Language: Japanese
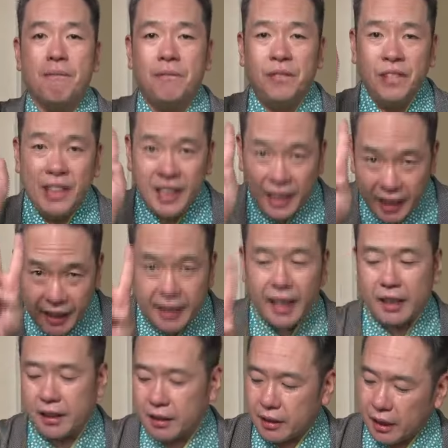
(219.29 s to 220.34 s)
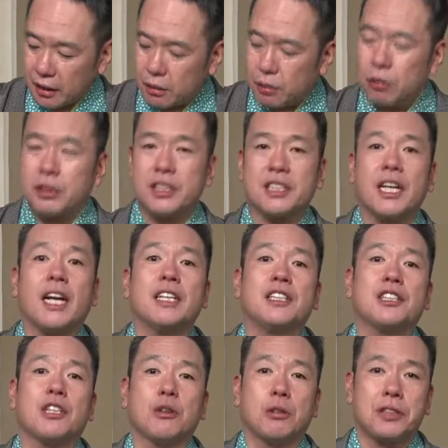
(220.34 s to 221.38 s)
2位だったと記
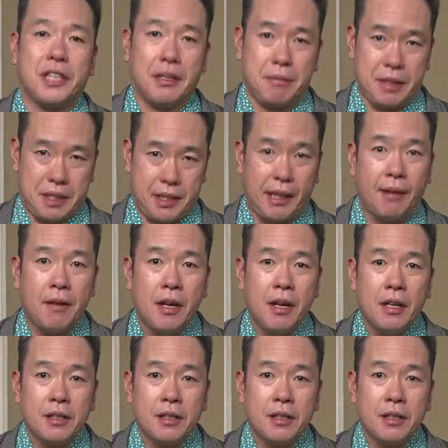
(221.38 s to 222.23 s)
載してございました